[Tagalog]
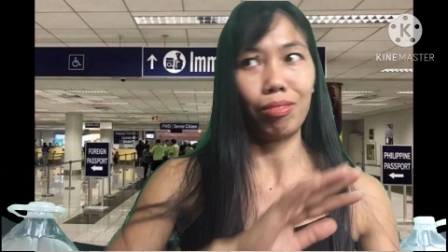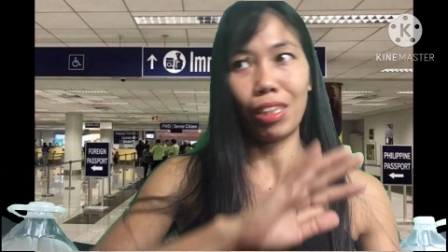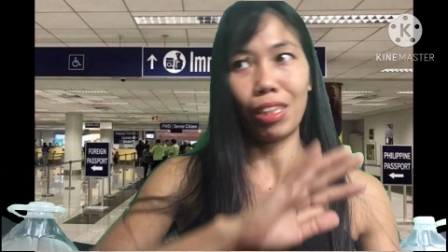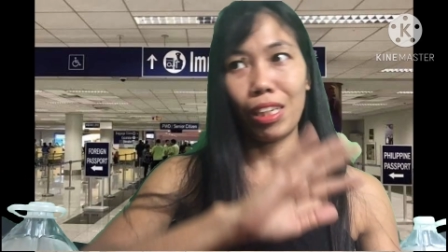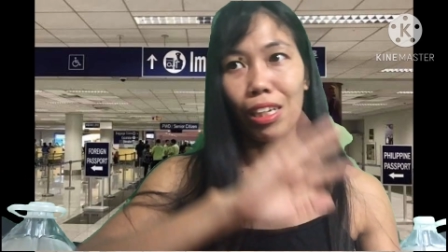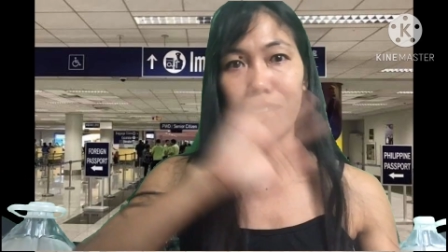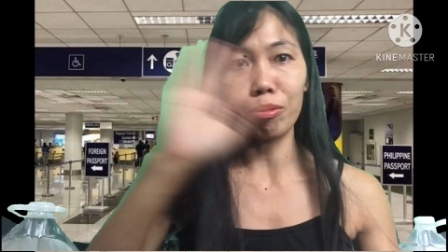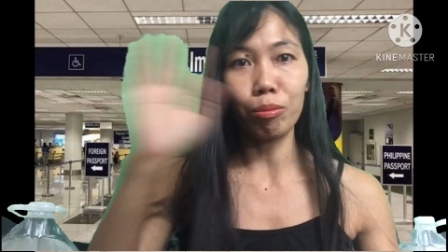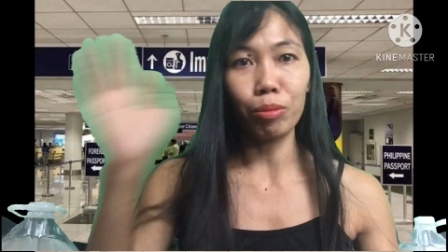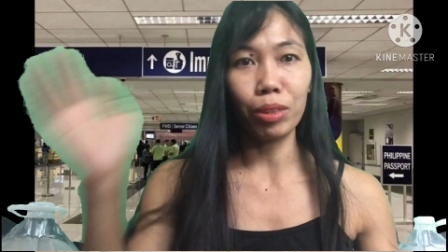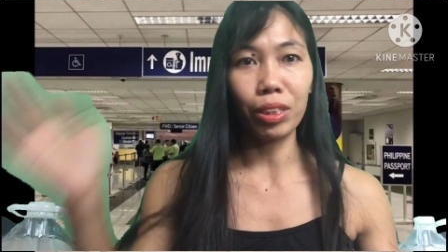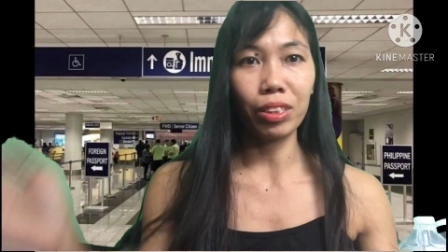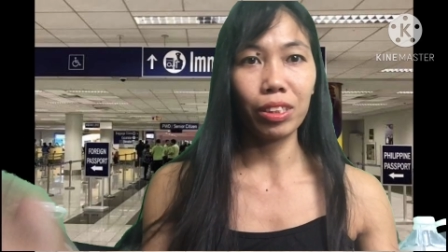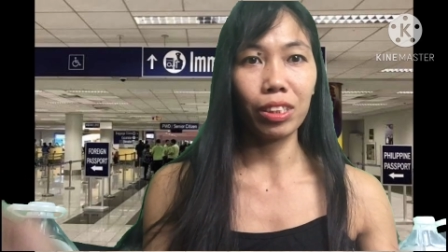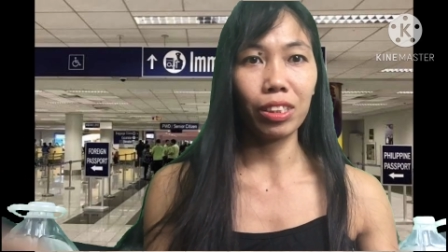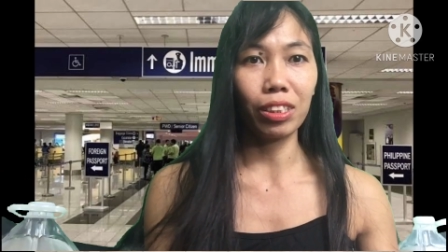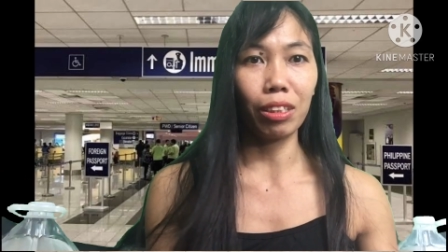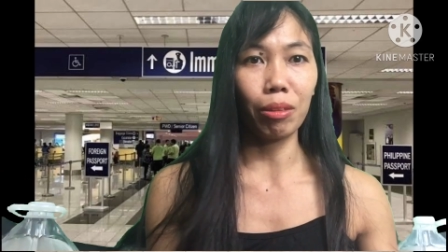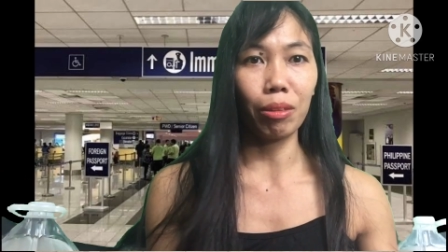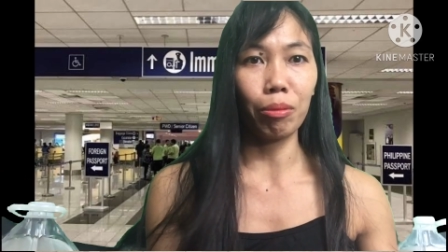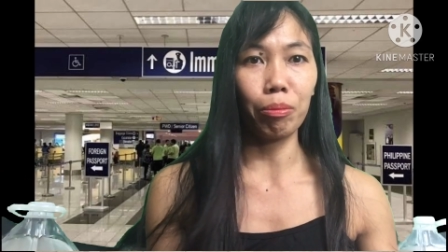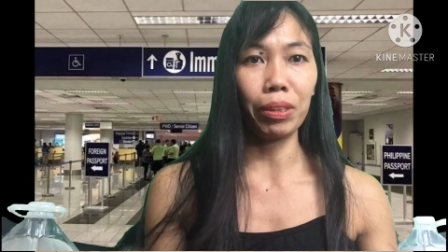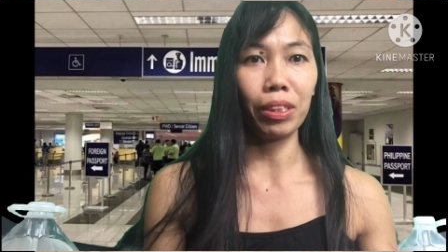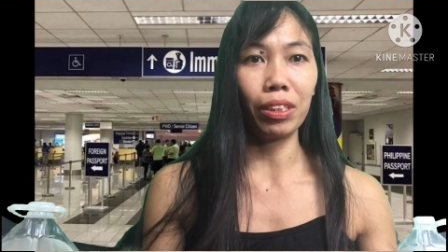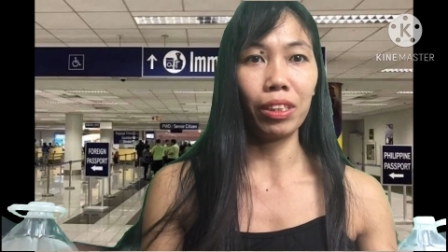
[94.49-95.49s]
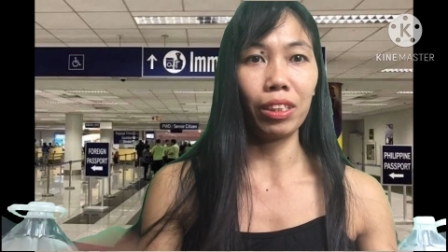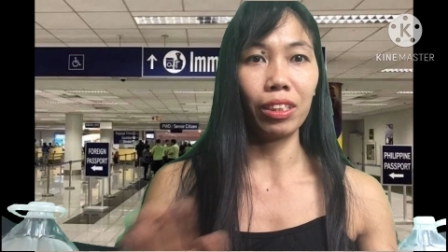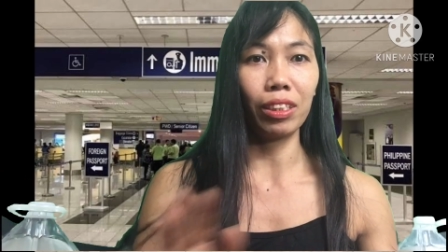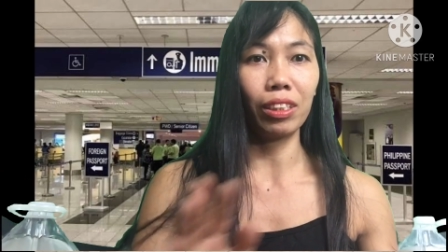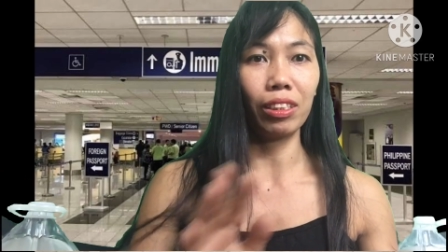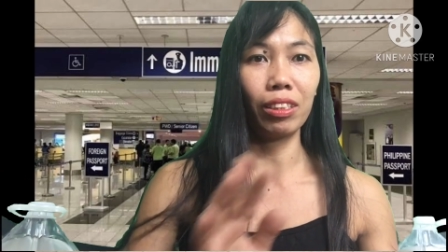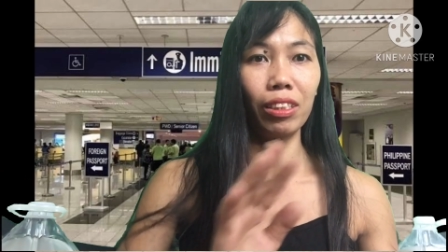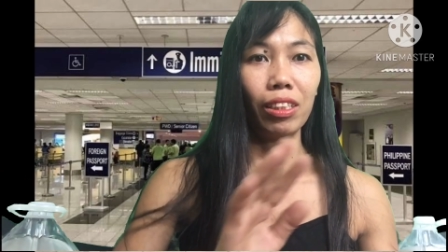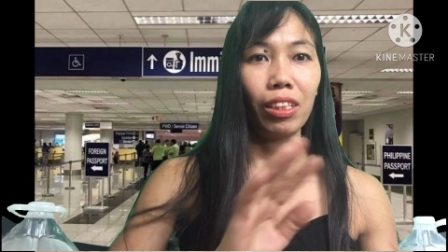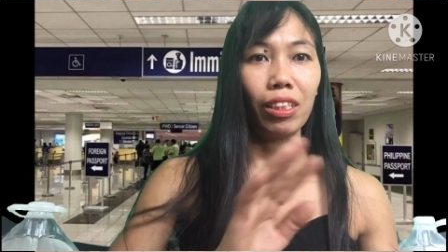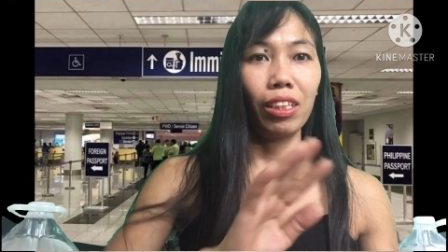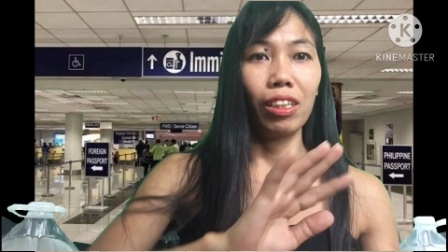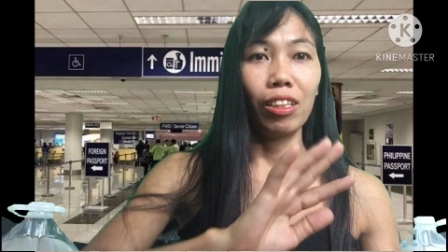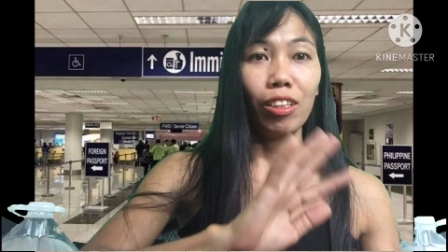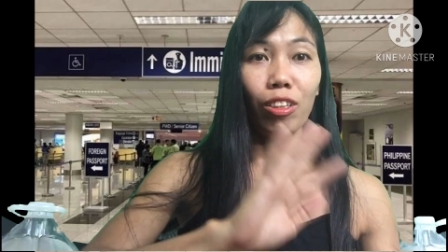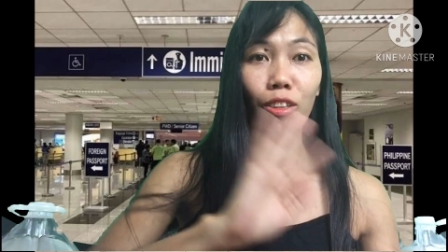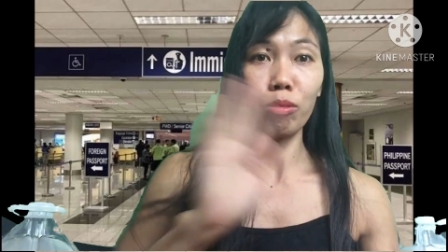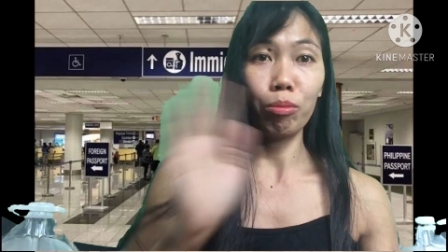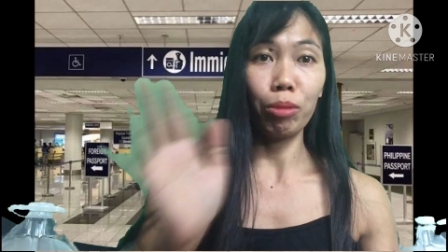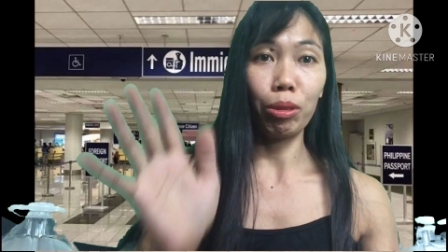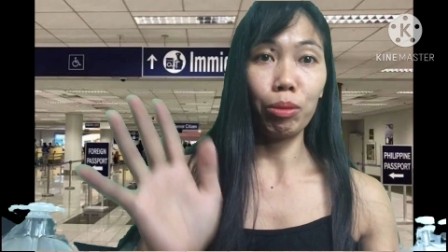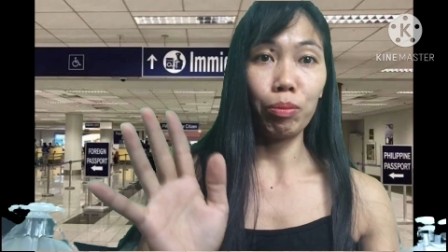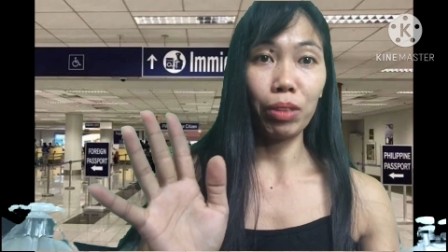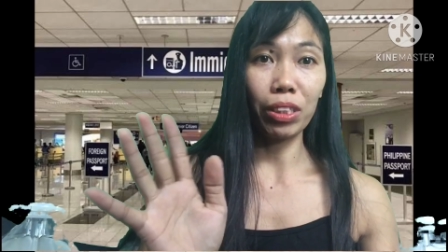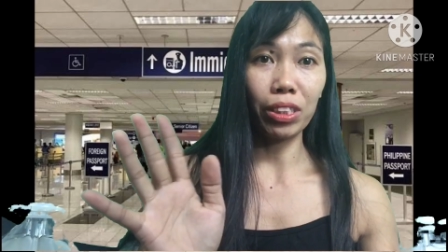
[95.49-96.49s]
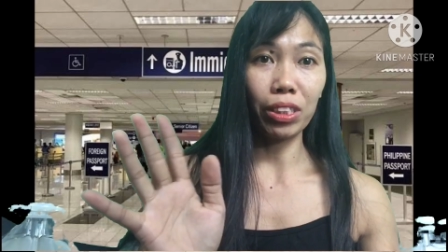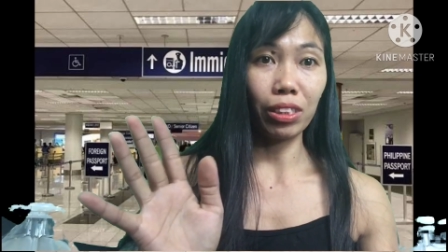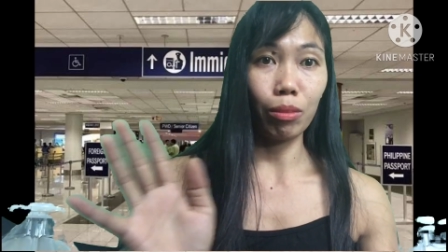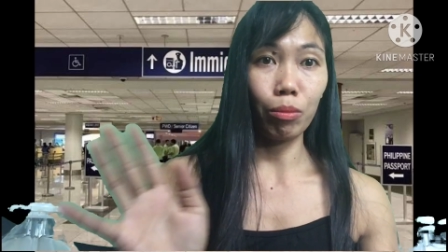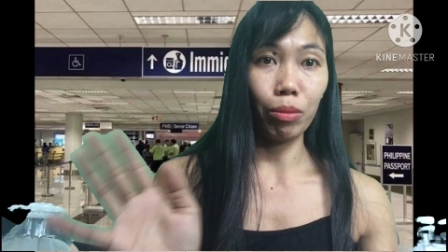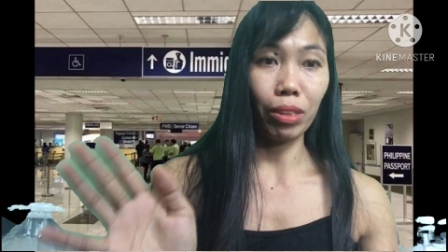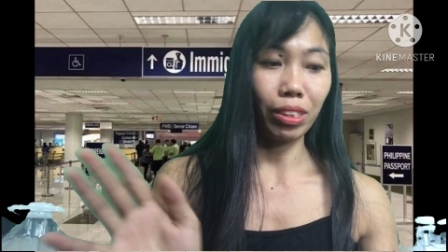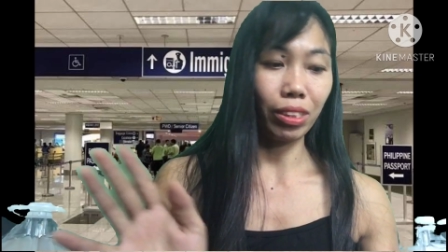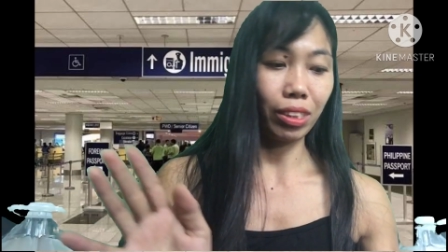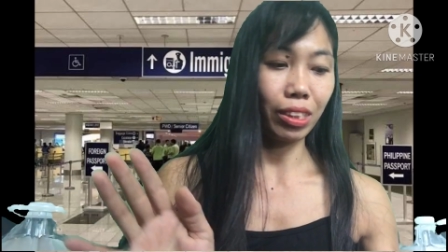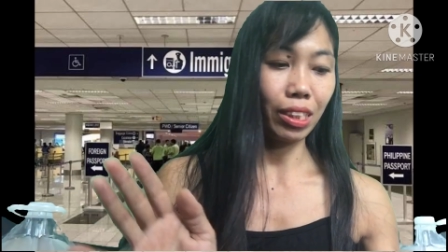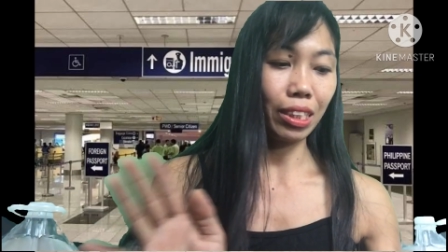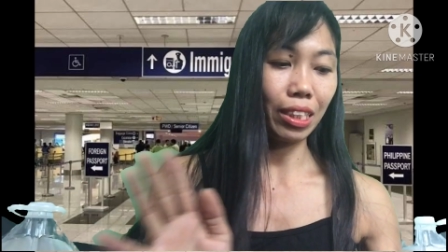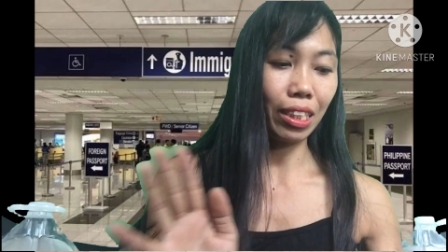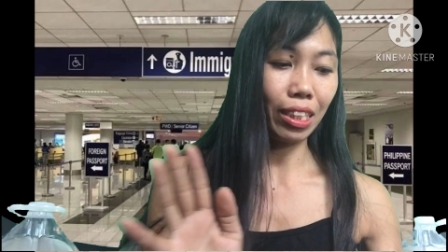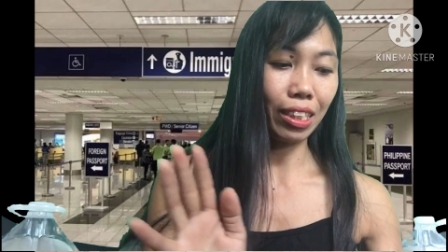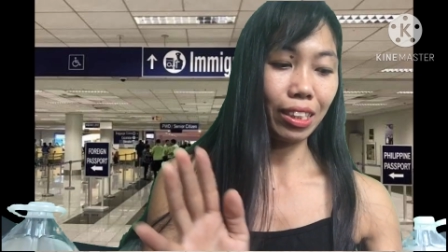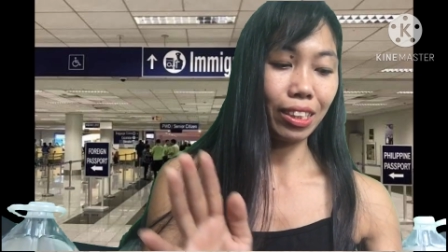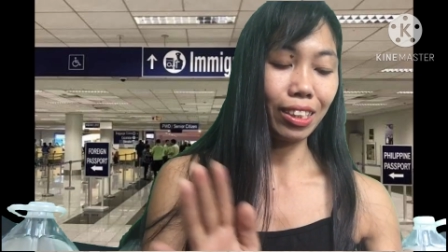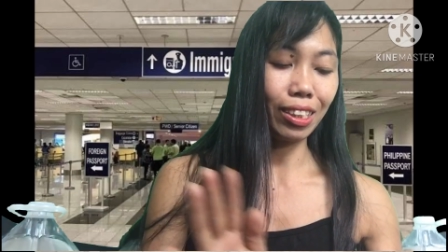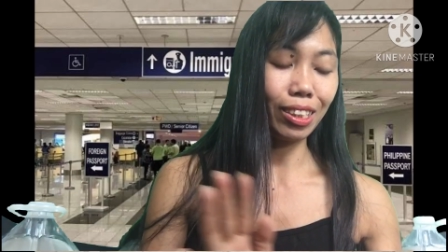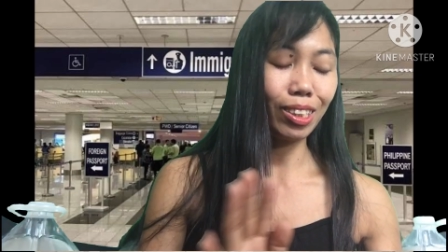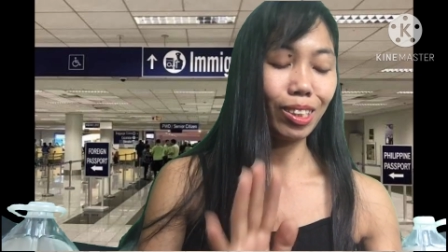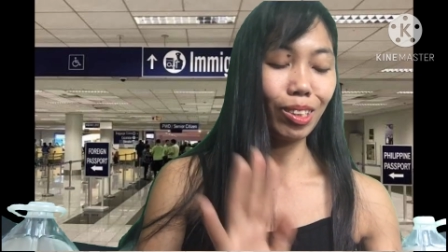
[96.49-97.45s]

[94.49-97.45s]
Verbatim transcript: ilang beses ka pa nag lumabas sa bansa natin.